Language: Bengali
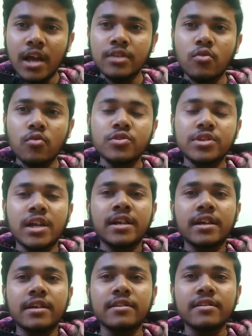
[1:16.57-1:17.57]
লাইক করো
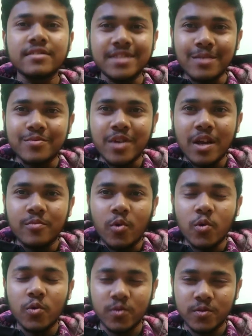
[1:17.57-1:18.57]
চ্যানেলটাকে সাবস্ক্রাইব
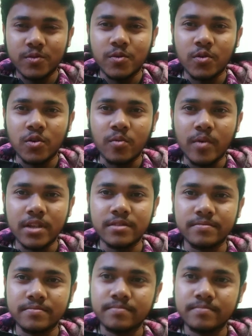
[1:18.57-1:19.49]
করো ধন্যবাদ